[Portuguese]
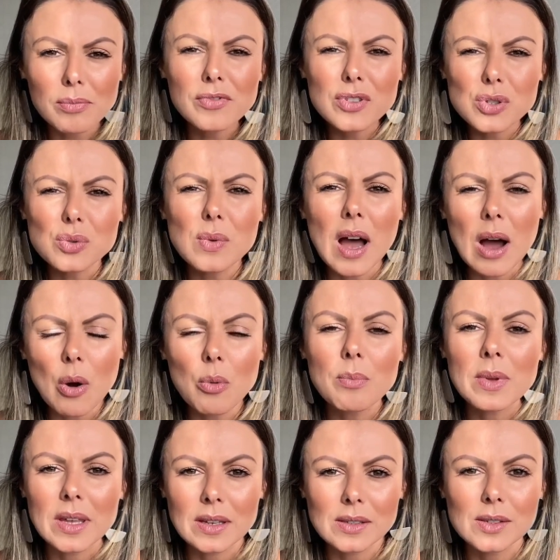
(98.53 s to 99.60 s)
visual
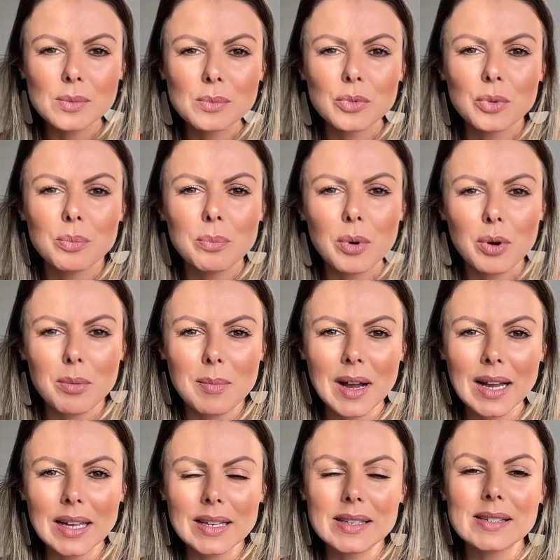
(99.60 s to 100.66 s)
mesmo, um pouco
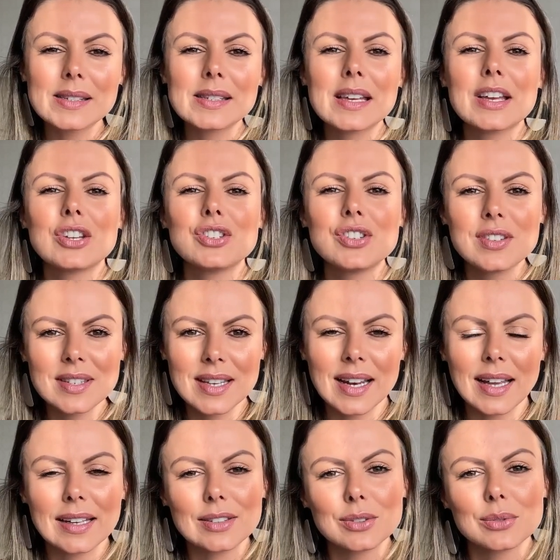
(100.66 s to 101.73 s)
mais
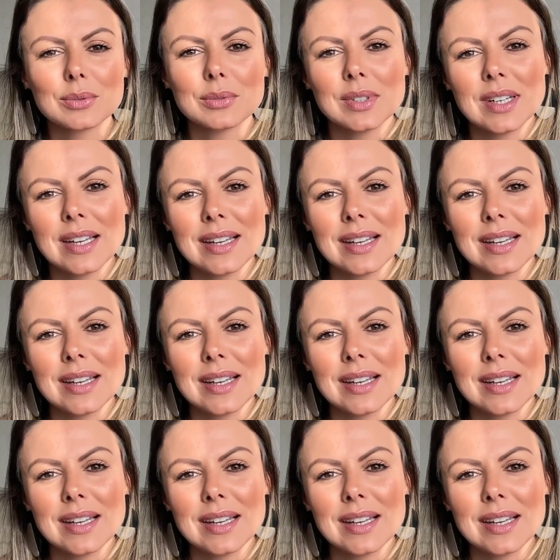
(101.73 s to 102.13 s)
discreto.